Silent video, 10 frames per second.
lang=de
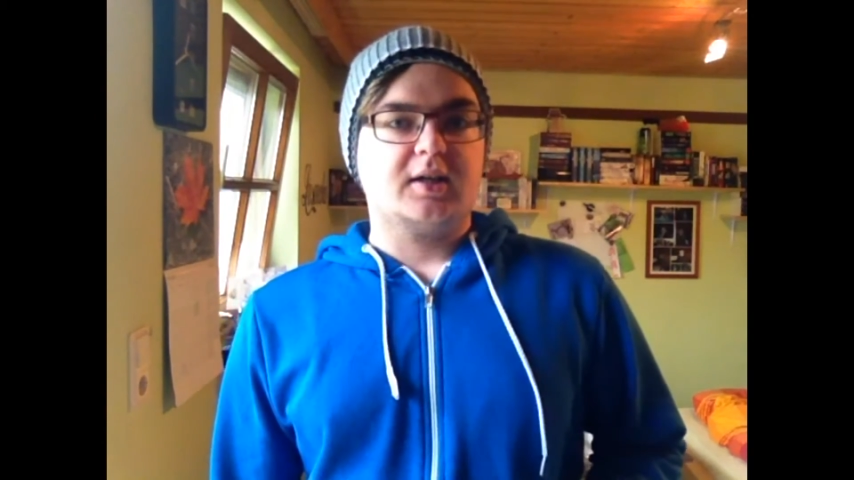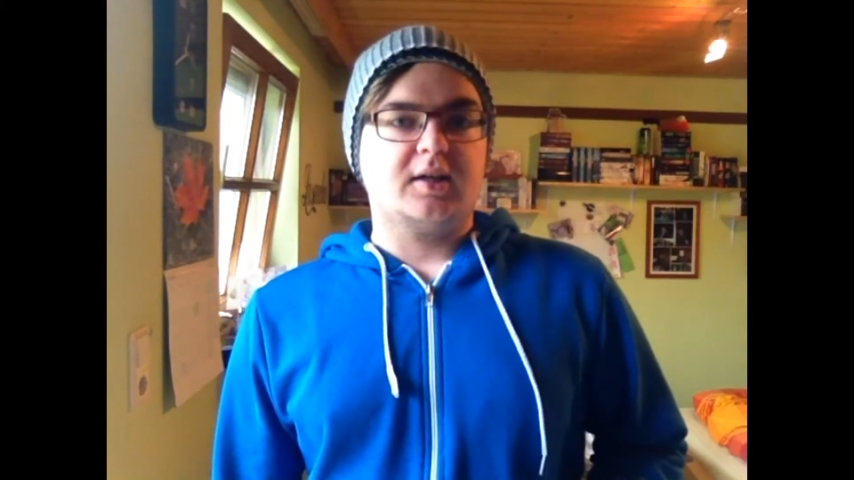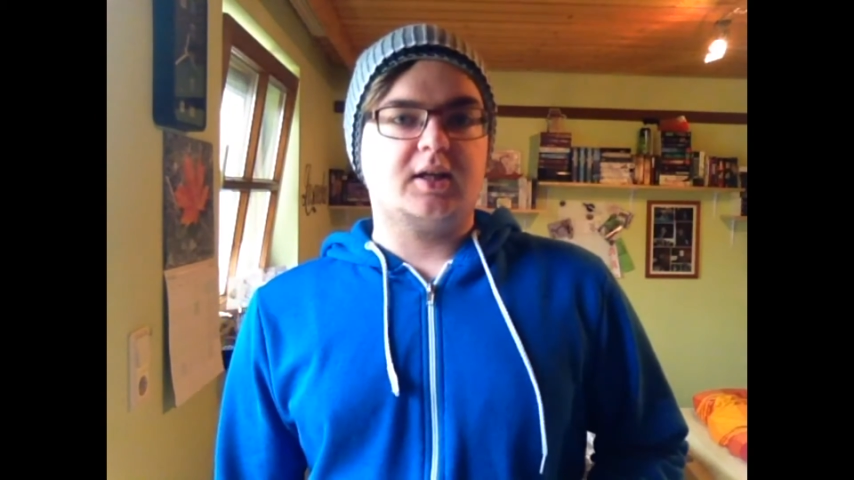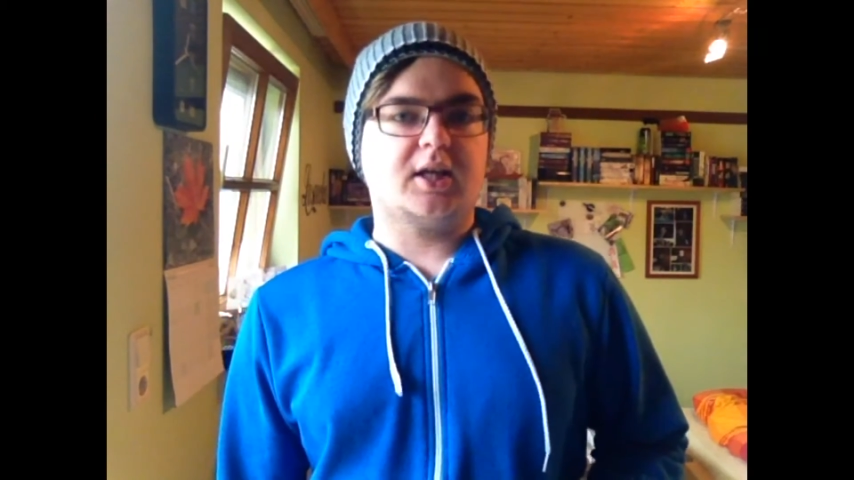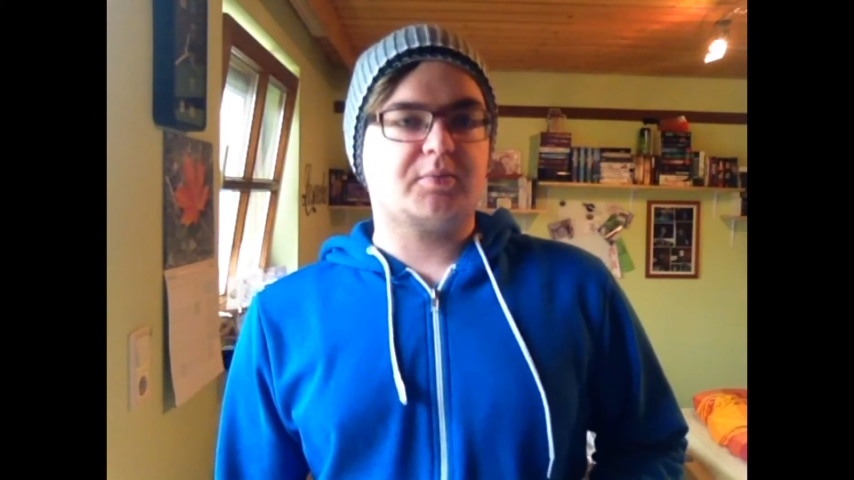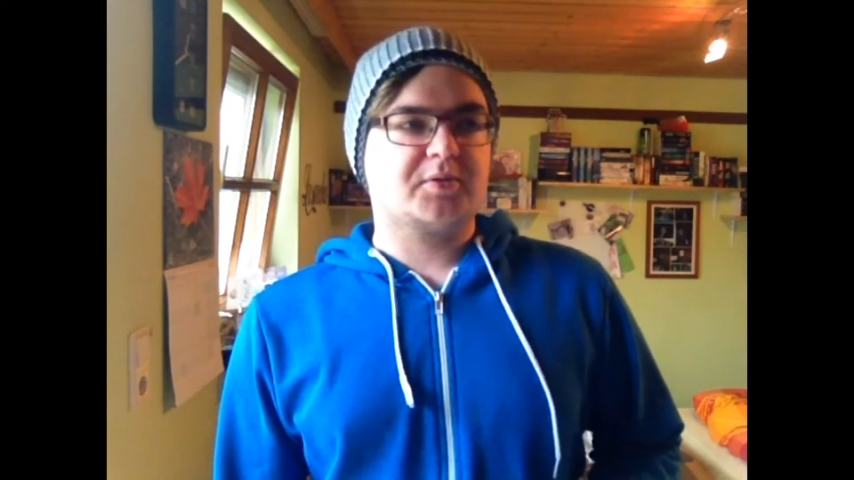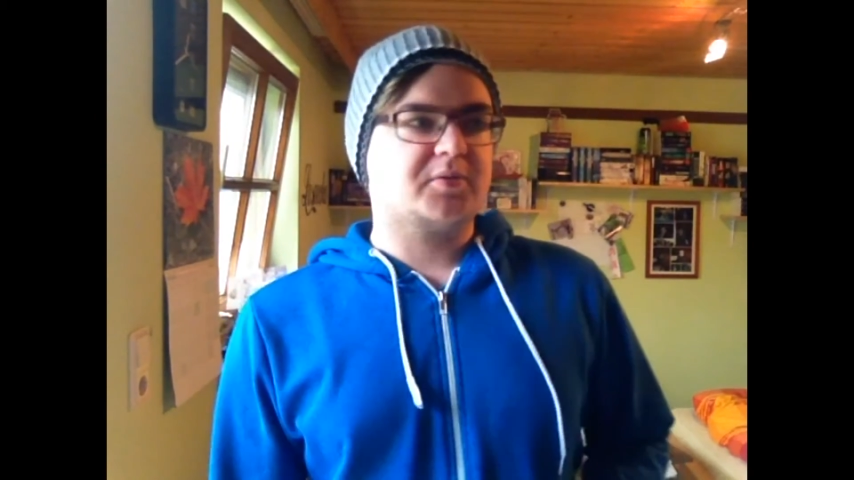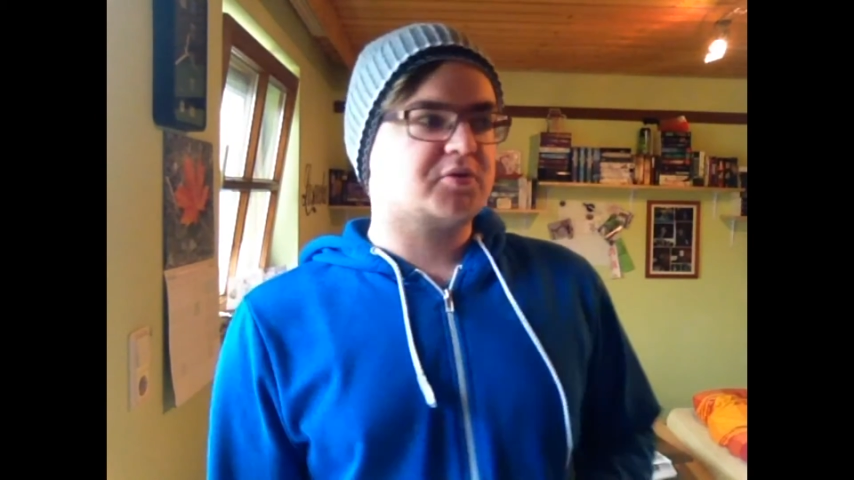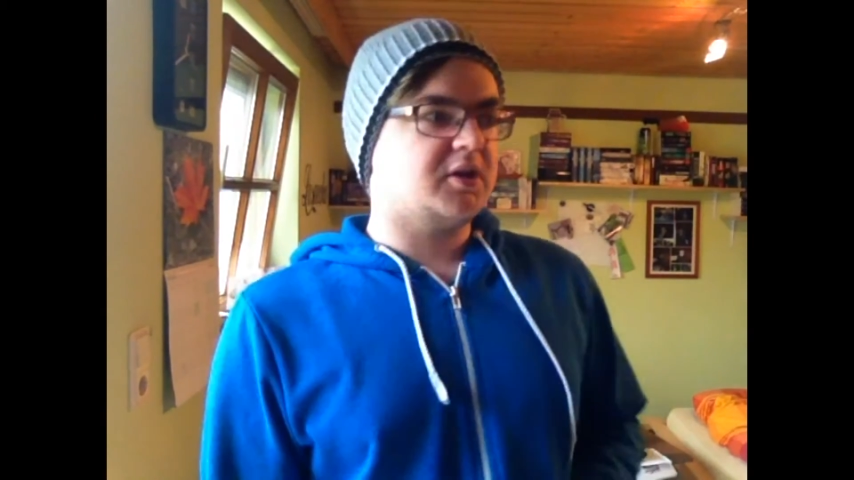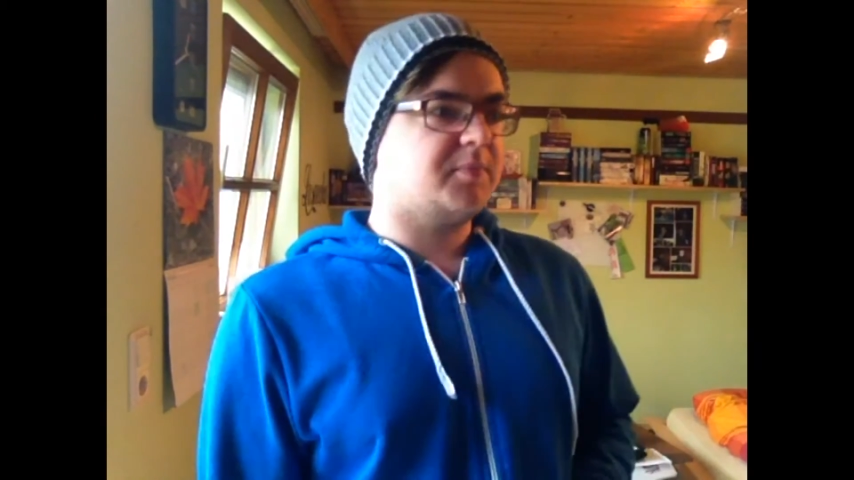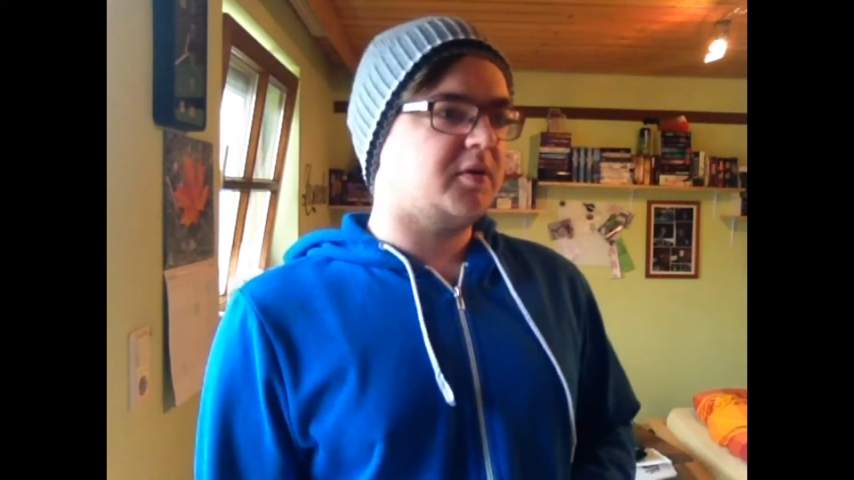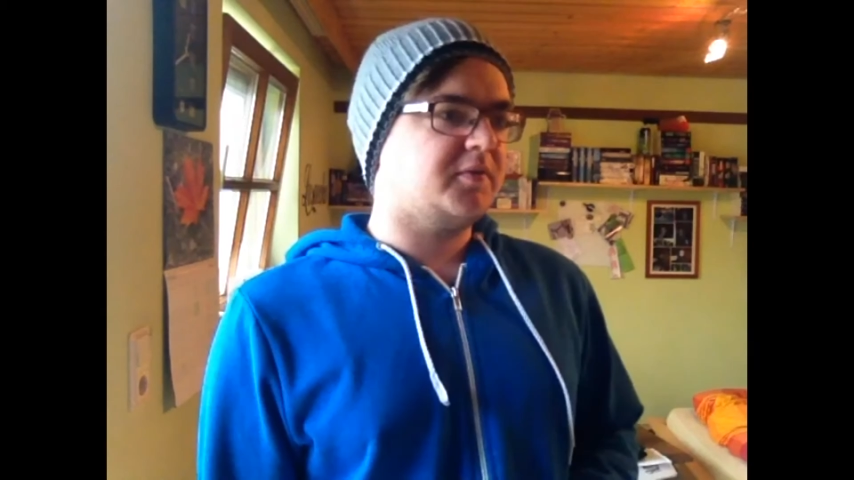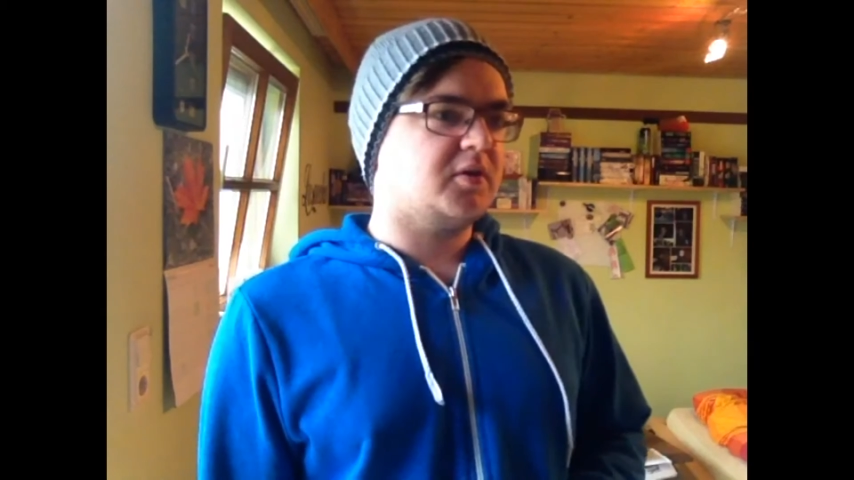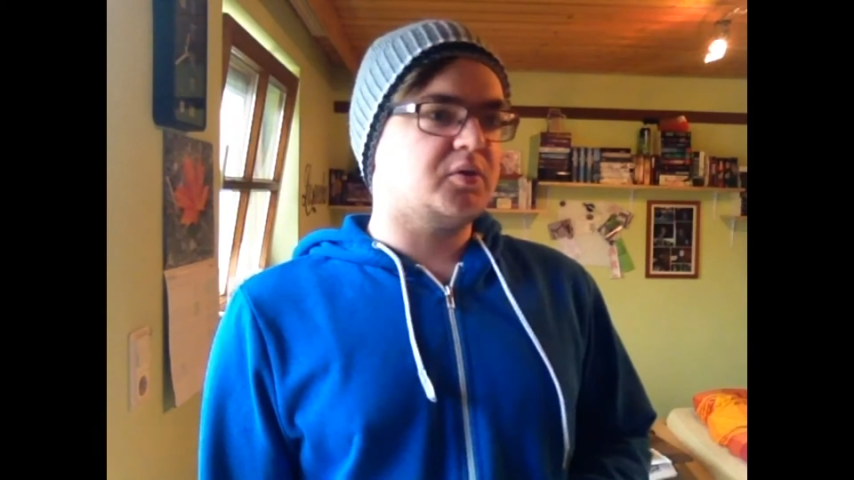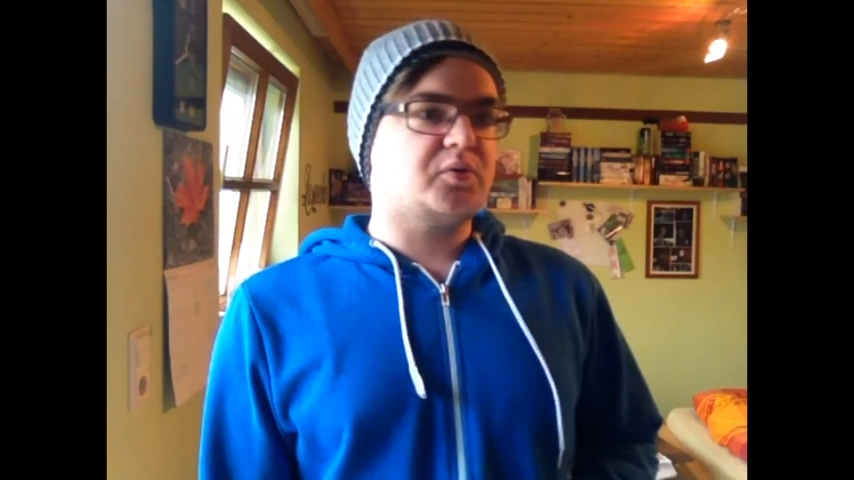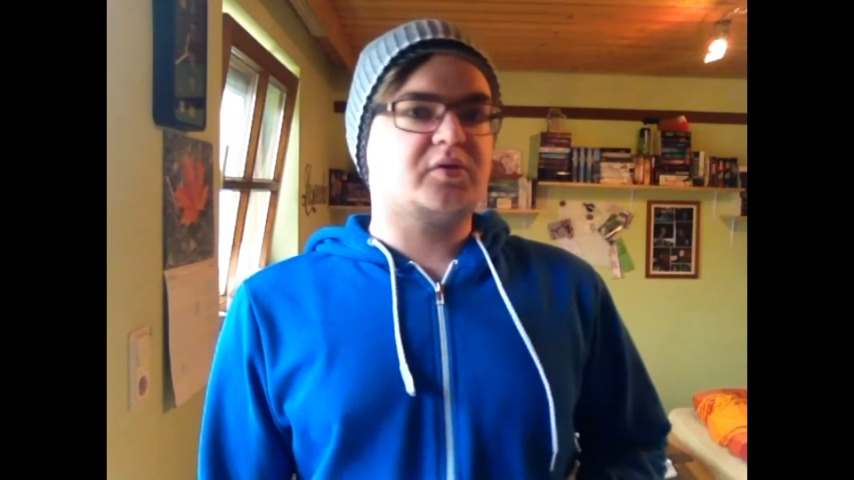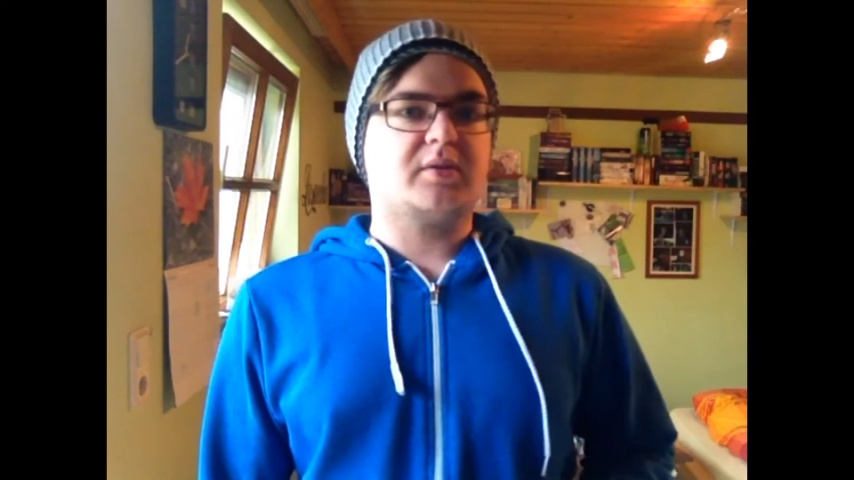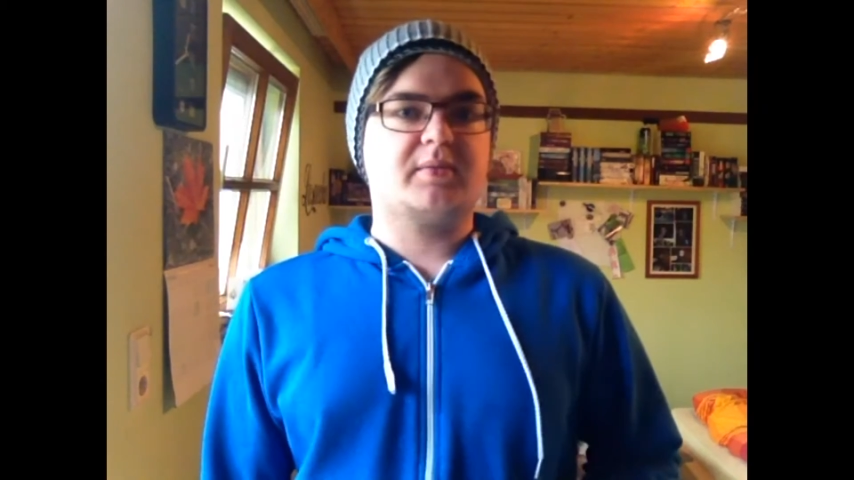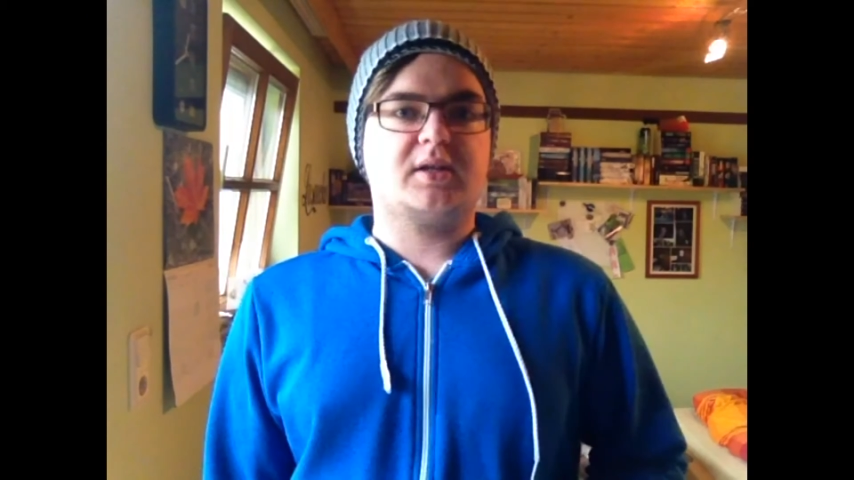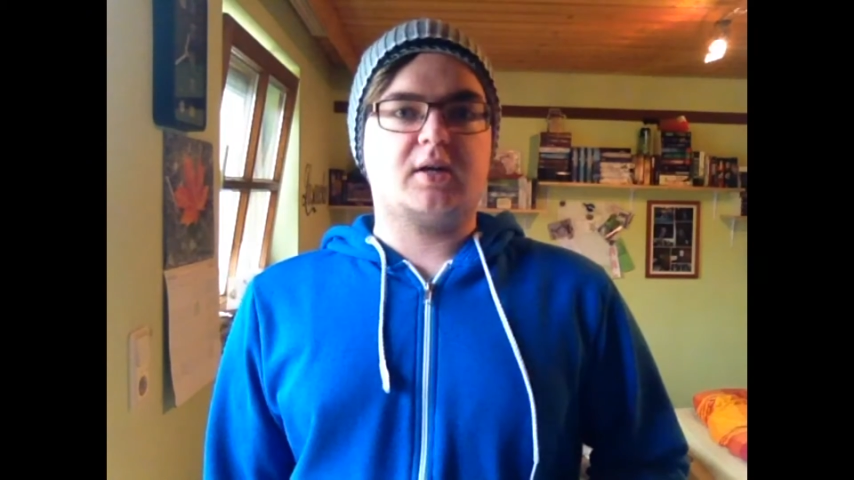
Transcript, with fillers: Ich habe zwar schon ein paar Fragen zusammen,